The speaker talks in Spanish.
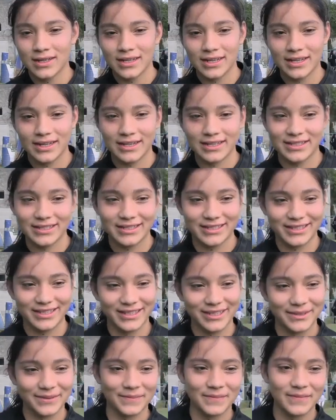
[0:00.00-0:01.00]
Eh,
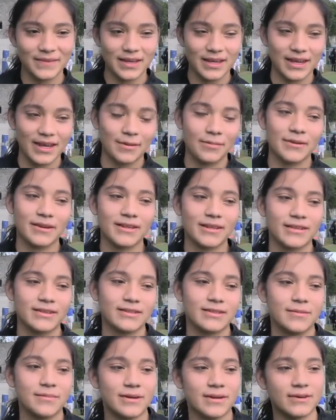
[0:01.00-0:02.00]
sí, eh, aprendiendo
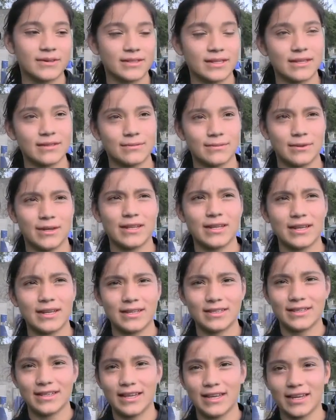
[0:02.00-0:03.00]
siempre cosas
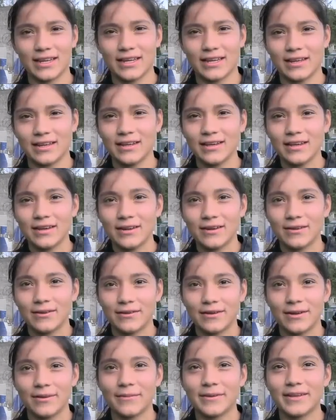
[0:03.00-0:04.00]
buenas. Eh,
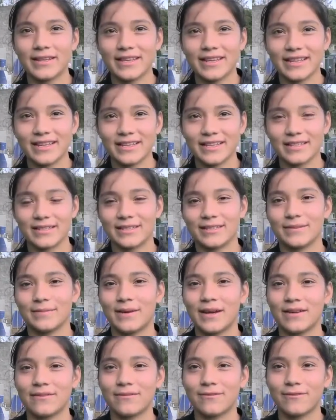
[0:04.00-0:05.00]
obviamente es
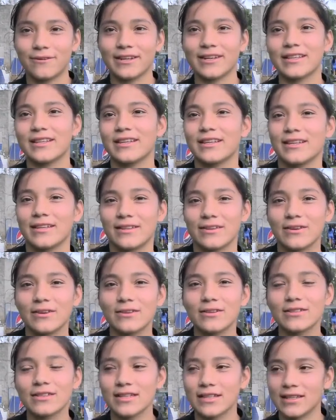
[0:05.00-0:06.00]
más fuerte en todos
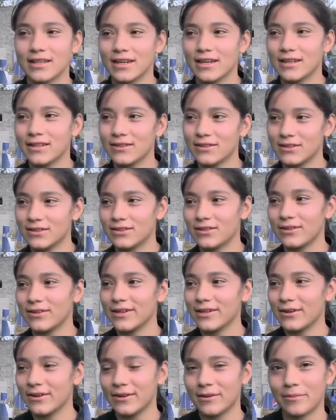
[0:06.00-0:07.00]
los entrenos. Yo
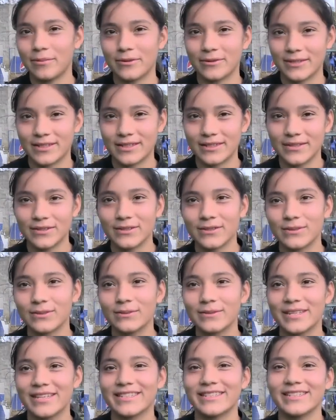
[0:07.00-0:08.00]
vengo de proceso
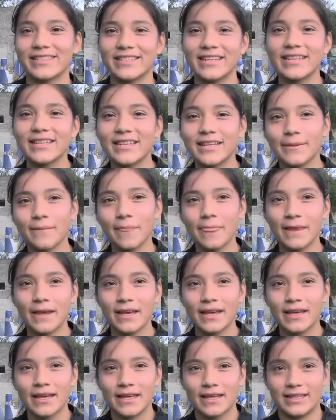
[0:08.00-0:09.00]
sub-17
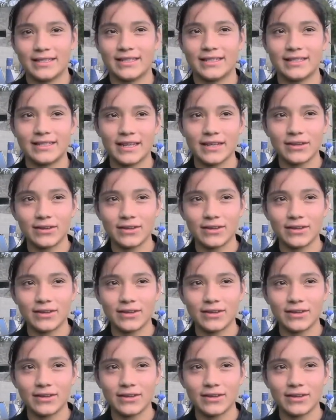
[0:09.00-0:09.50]
y sí se